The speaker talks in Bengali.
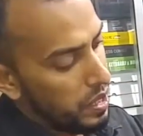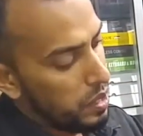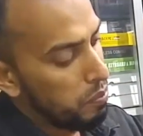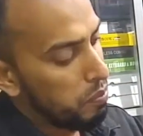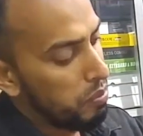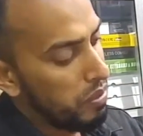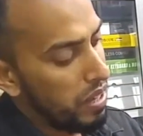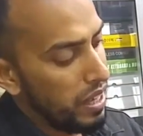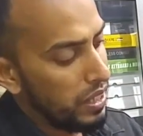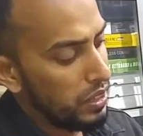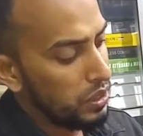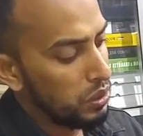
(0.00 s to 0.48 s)
এর
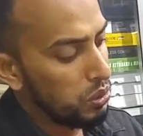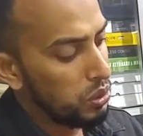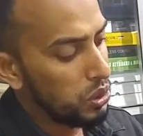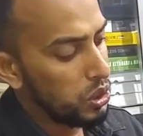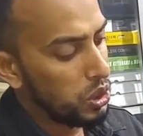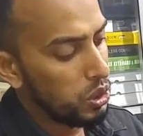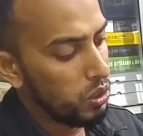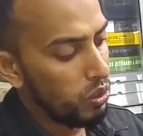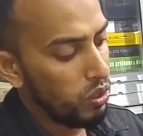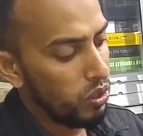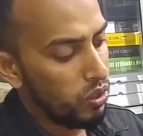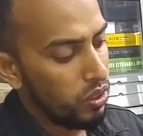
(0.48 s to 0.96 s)
প্রাইস
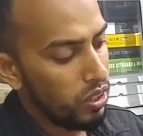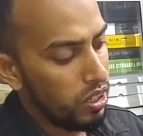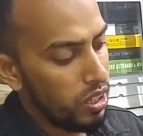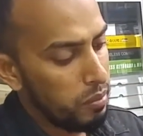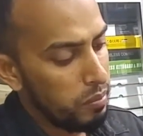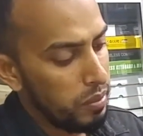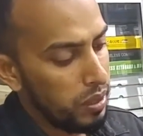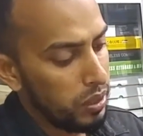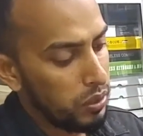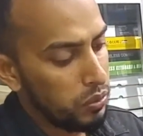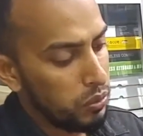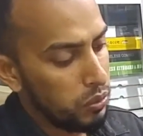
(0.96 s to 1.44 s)
হচ্ছে অনলি
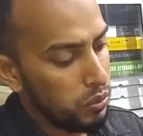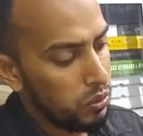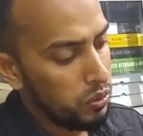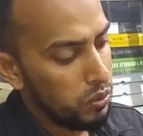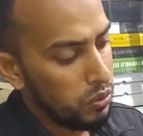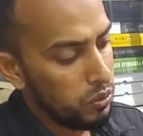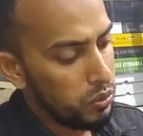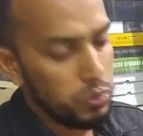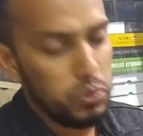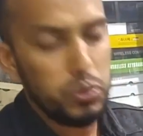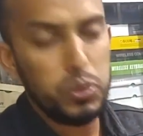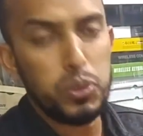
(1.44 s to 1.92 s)
মাত্র
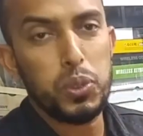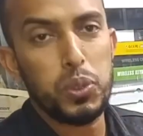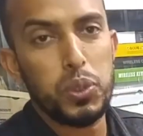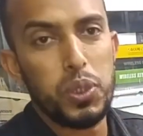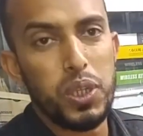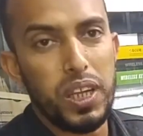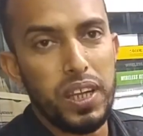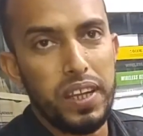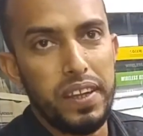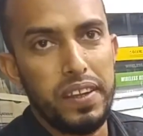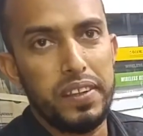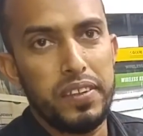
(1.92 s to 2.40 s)
দুশো
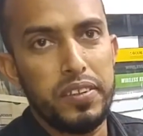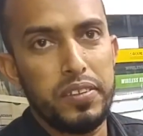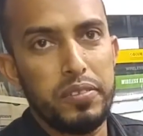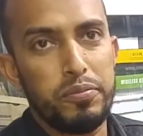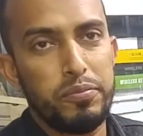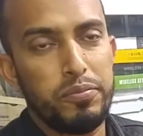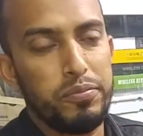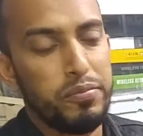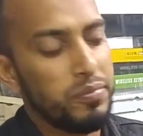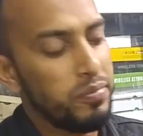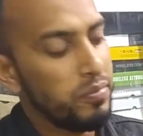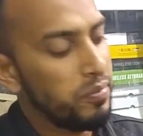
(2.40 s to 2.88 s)
টাকা
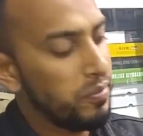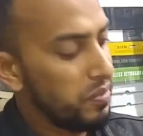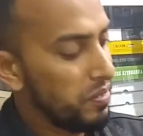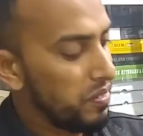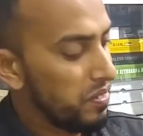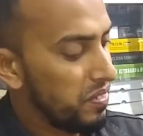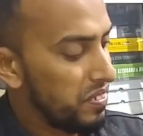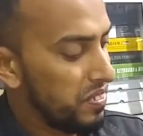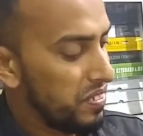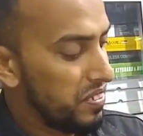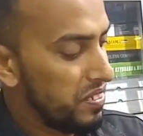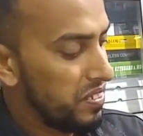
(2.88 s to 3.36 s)

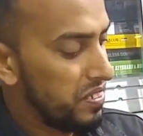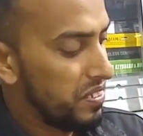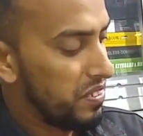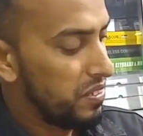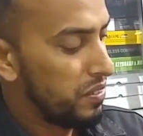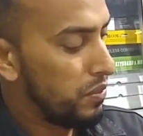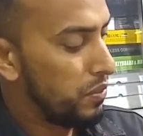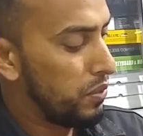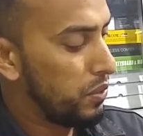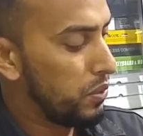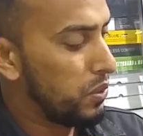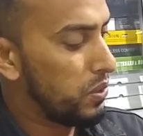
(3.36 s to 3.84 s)

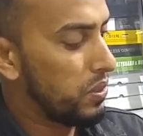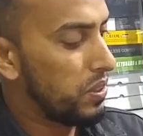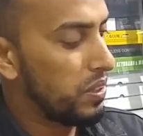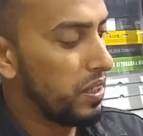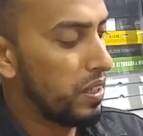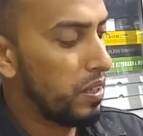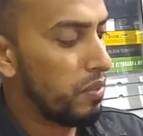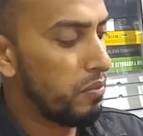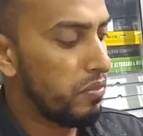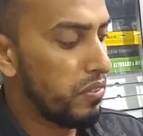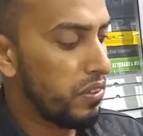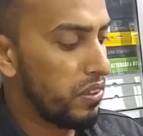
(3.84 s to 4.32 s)
দুশো
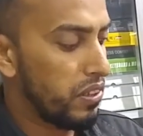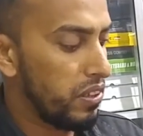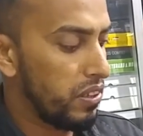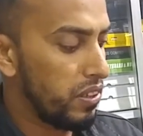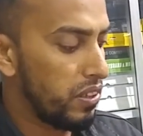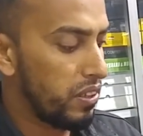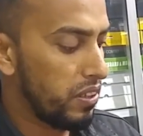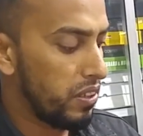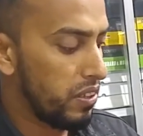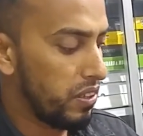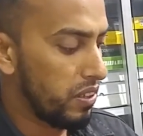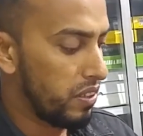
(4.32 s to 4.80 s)
টাকা
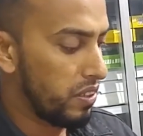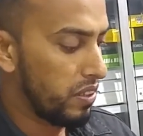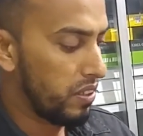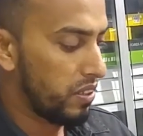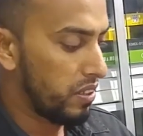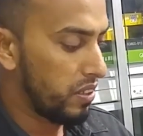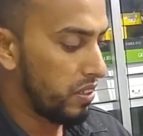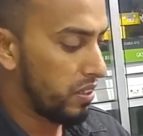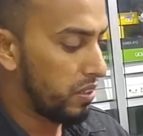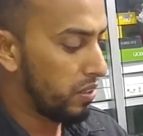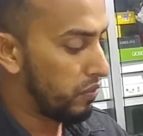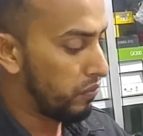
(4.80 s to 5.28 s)
ভেরি
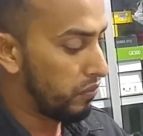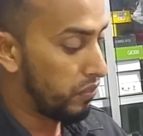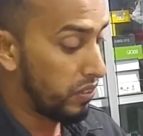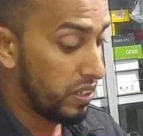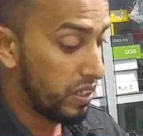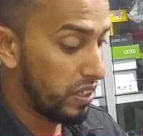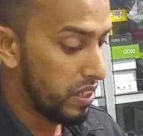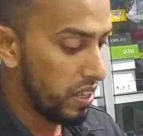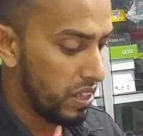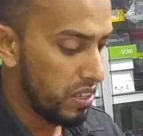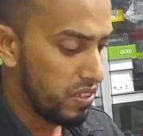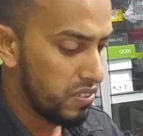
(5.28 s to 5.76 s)

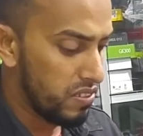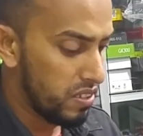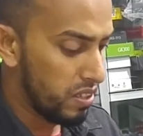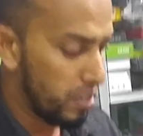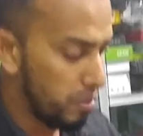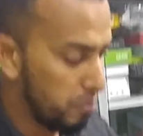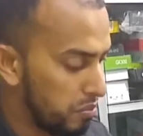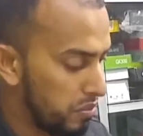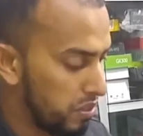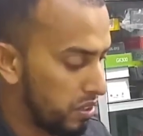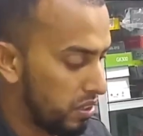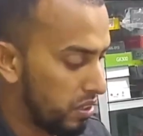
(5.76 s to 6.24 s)
ভেরি নাইস
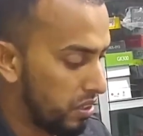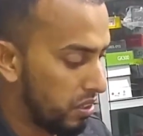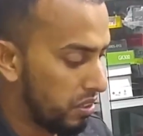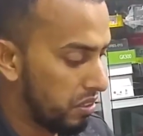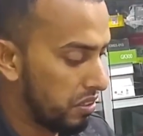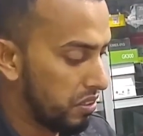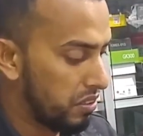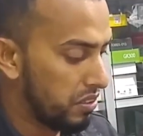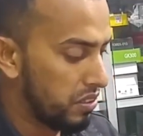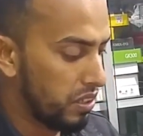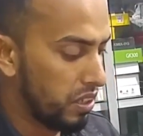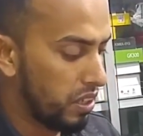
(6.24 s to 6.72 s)
আপনারা
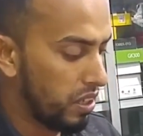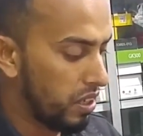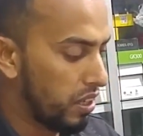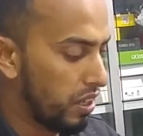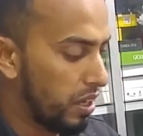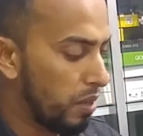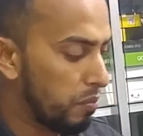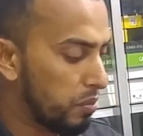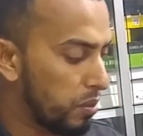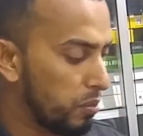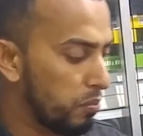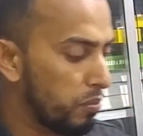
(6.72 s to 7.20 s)
যারা
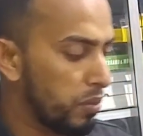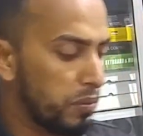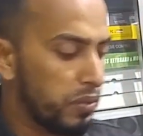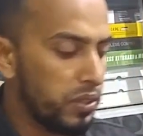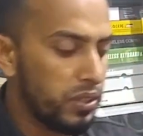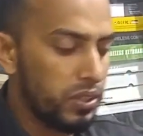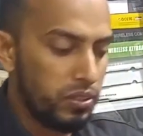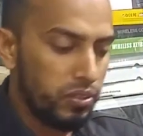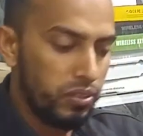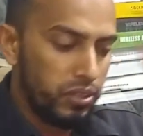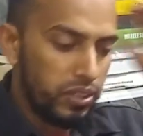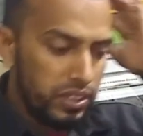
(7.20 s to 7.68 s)
ল্যাপটপ
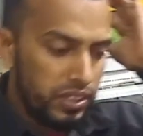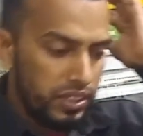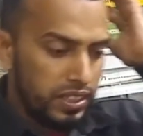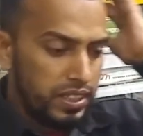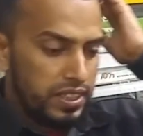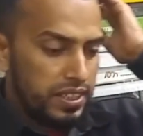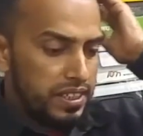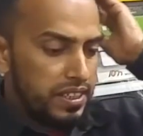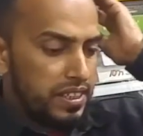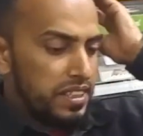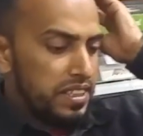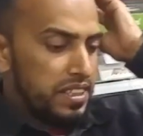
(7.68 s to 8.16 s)
ব্যবহার করেন
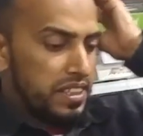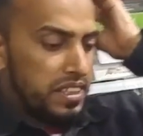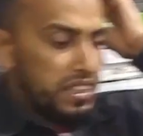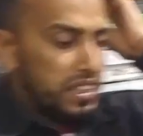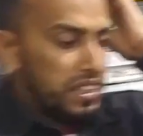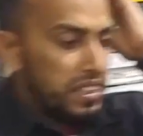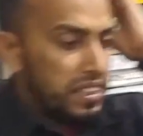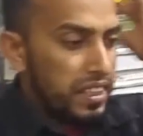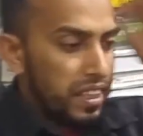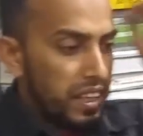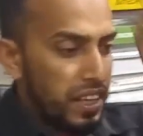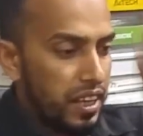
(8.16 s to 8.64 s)

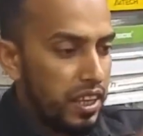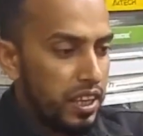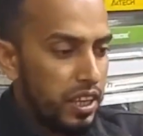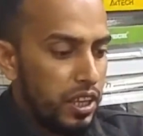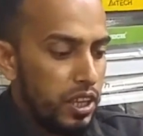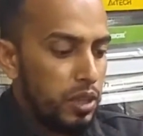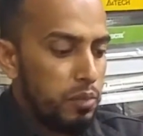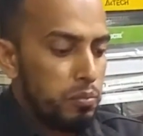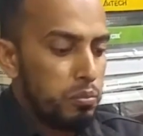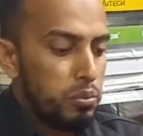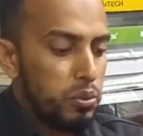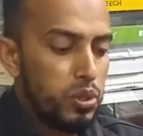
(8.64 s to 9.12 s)
তারা
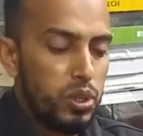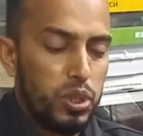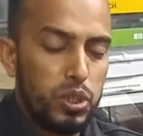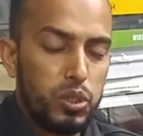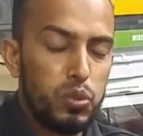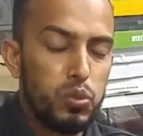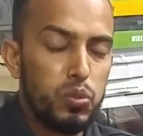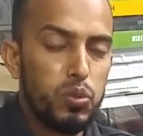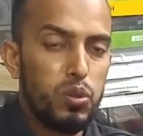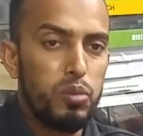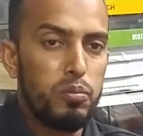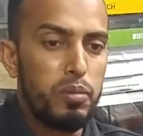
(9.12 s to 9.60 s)
এই
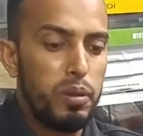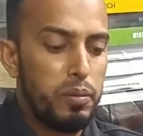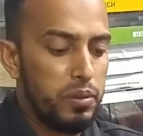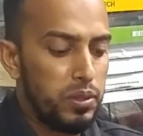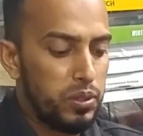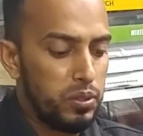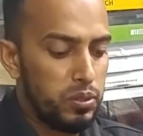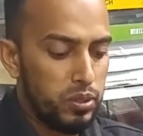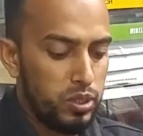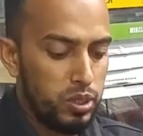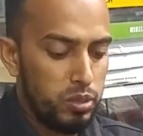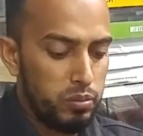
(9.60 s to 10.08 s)
প্রোডাক্টগুলো
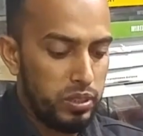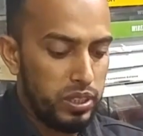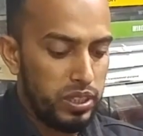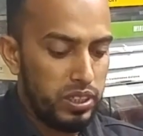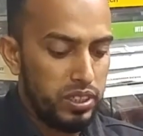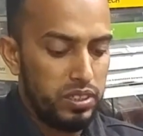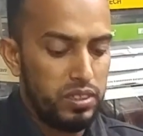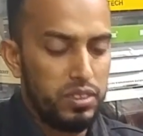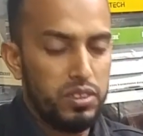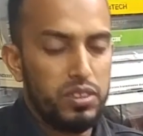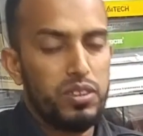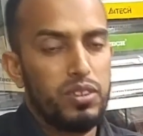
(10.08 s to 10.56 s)
ব্যবহার করতে
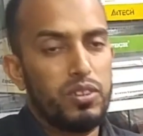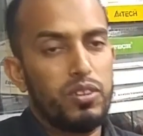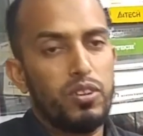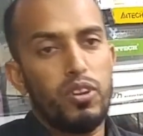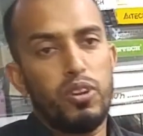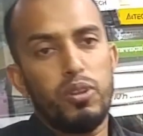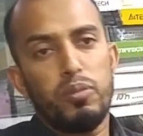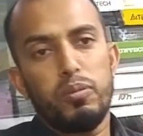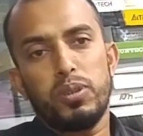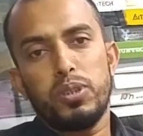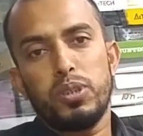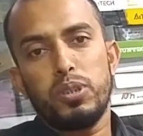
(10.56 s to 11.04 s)
পারেন
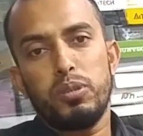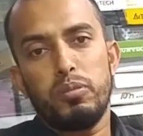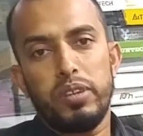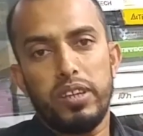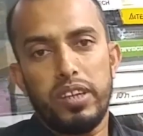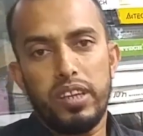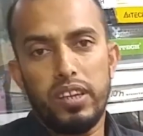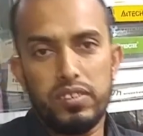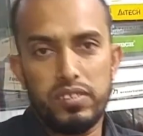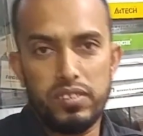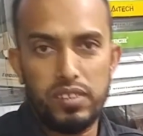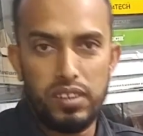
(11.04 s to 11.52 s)
ধন্যবাদ
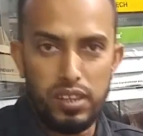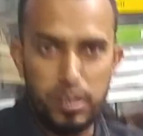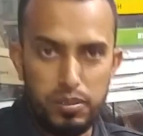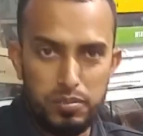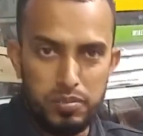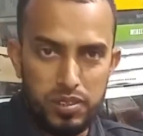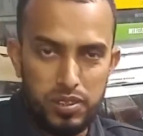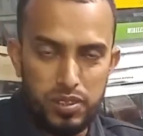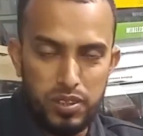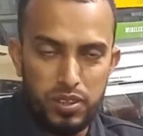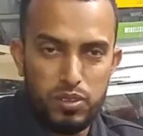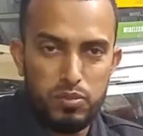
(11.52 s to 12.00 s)
সবাইকে
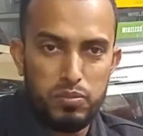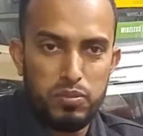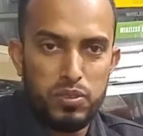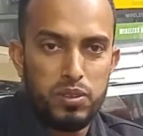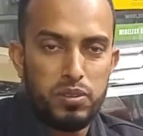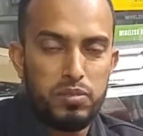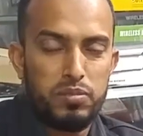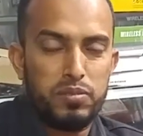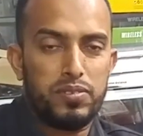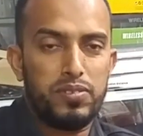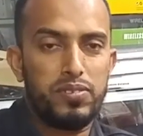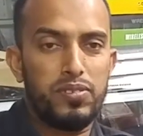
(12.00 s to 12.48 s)
আসসালামু আলাইকুম
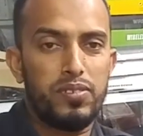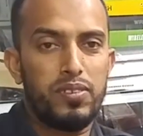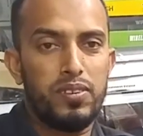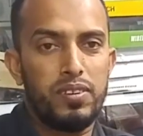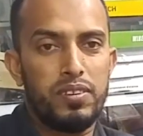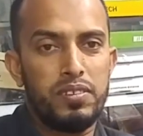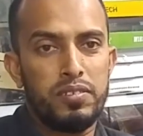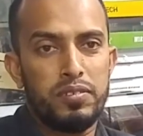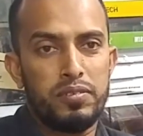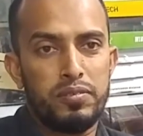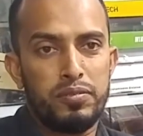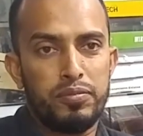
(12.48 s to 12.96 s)

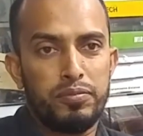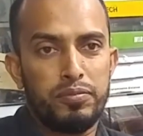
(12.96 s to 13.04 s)
রহমতুল্লাহ